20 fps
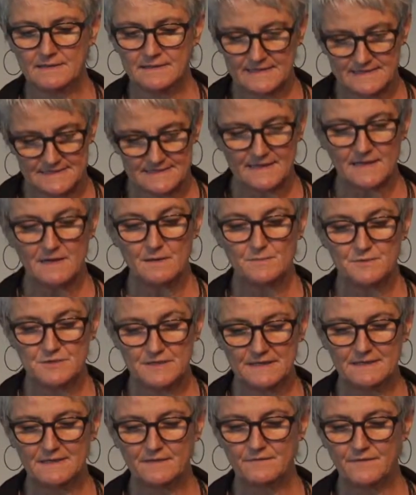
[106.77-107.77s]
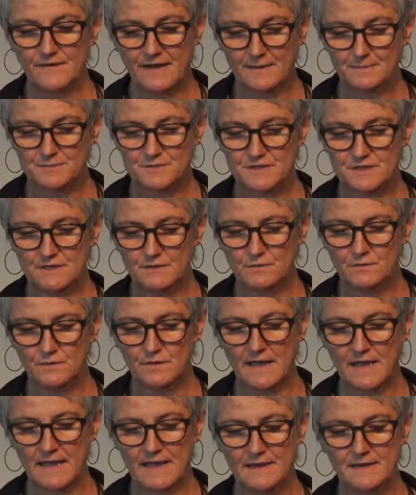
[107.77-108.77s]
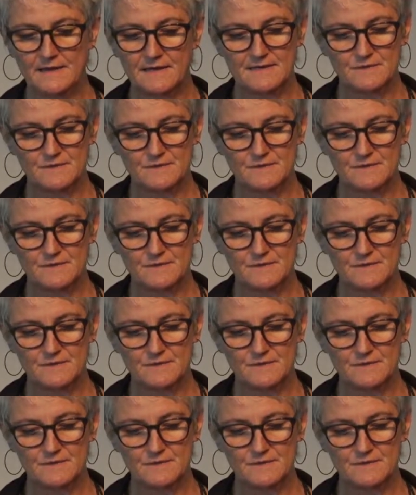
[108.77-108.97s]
Deshalb steht die Verabschiedung einer